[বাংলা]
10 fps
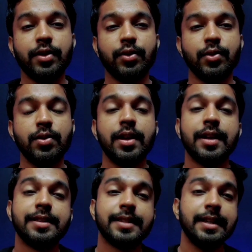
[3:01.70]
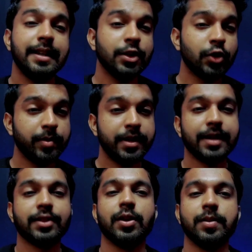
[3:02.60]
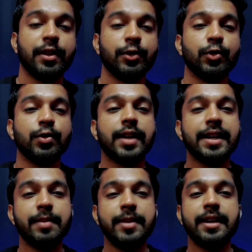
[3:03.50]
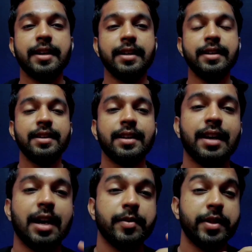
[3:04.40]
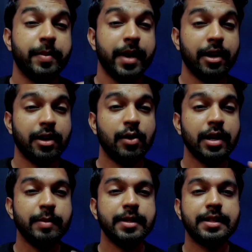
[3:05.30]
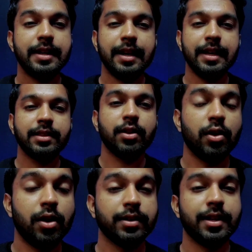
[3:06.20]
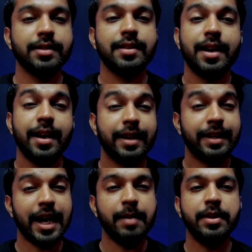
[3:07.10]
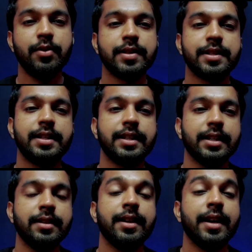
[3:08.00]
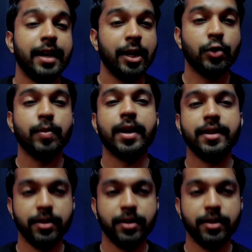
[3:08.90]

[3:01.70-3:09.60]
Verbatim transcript: কিন্তু সেই লেন্থ অবধি রাখতে হবে তো তাই আমি এখানে আমাদের ব্যাকগ্রাউন্ড ইমেজটির লেন্থ অর্থাৎ টাইম ডিউরেশনটিকে একটু বাড়িয়ে